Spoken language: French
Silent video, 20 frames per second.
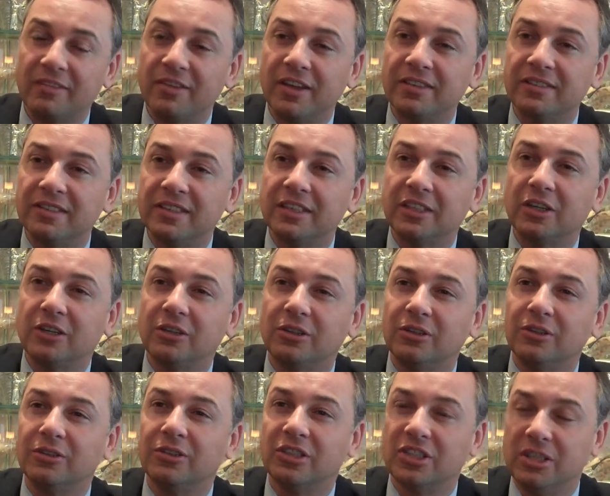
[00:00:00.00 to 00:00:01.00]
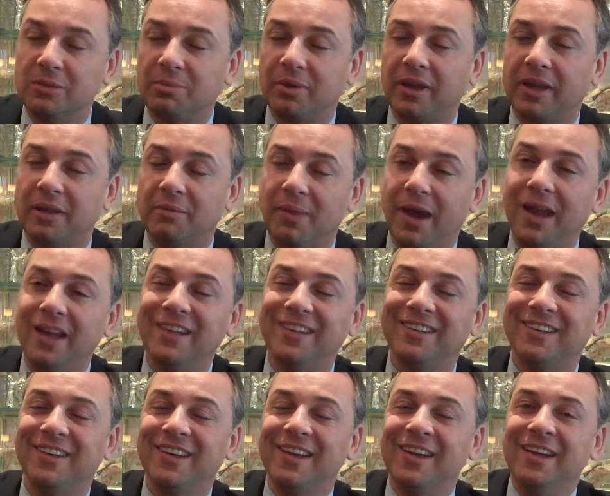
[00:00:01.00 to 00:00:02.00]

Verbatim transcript: Vatican, Chypre et Malte.